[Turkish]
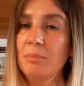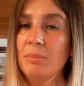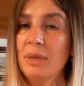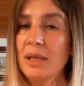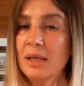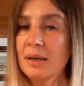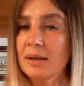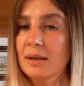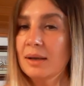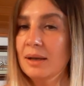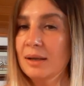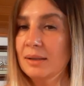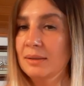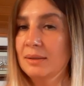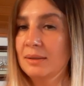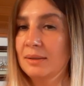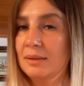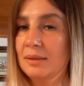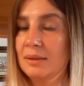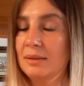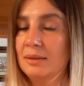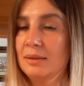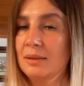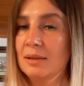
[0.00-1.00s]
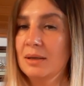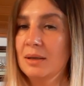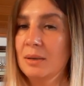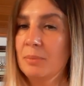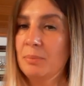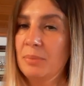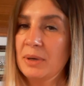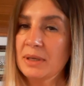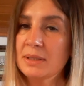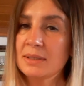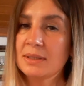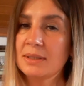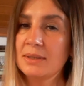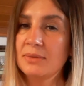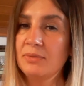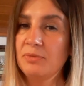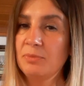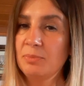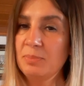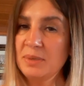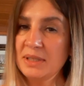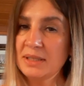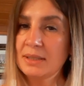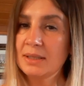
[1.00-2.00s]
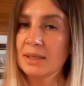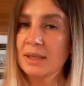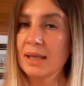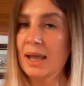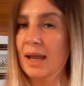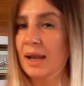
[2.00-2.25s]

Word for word: bir kadının pasif, pisik